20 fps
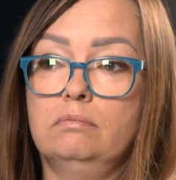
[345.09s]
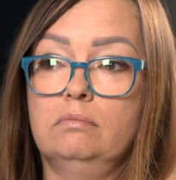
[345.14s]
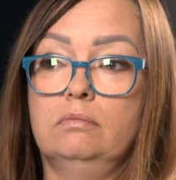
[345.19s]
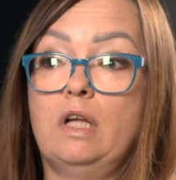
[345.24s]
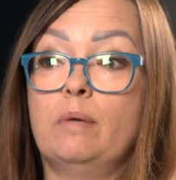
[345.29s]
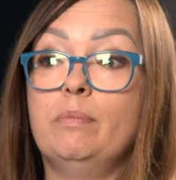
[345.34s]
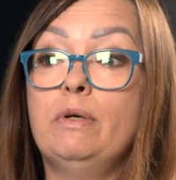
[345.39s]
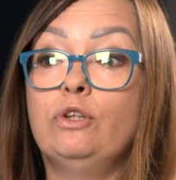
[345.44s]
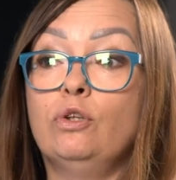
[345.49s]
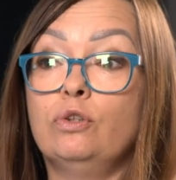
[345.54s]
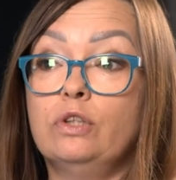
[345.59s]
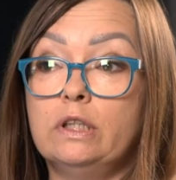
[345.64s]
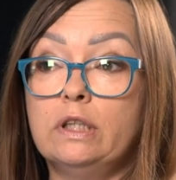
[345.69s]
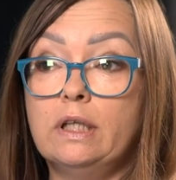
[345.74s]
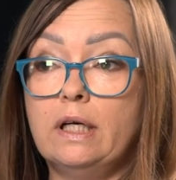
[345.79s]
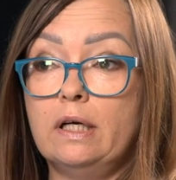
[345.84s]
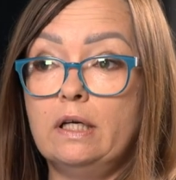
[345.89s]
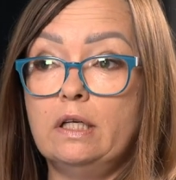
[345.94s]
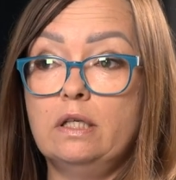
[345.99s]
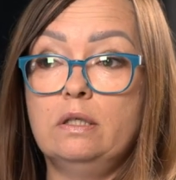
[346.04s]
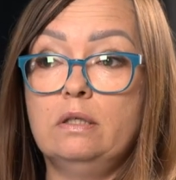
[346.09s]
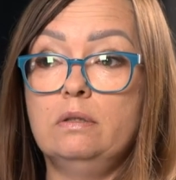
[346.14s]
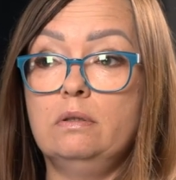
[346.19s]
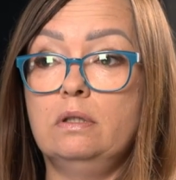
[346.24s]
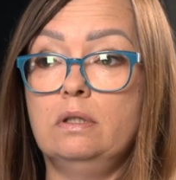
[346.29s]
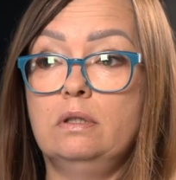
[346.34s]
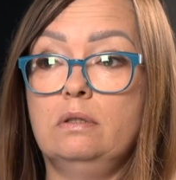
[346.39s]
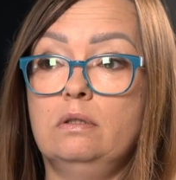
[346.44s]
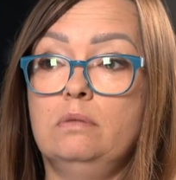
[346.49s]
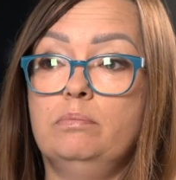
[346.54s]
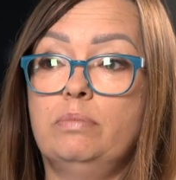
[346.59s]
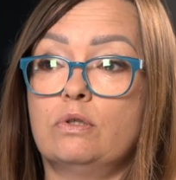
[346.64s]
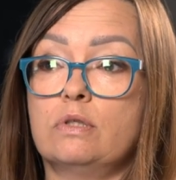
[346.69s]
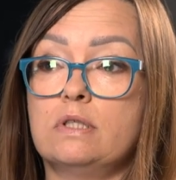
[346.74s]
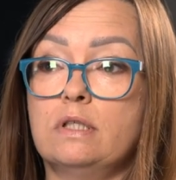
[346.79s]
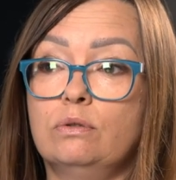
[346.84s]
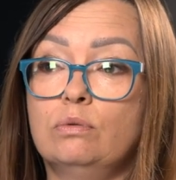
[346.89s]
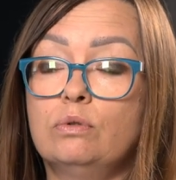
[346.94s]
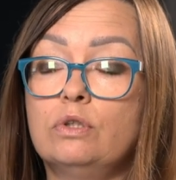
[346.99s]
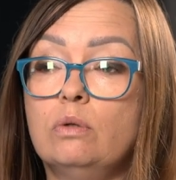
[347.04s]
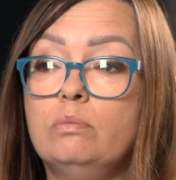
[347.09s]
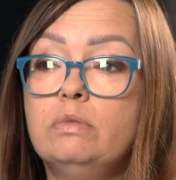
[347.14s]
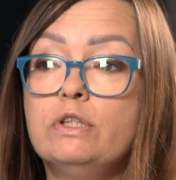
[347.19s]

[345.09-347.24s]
na metodykę i procedurę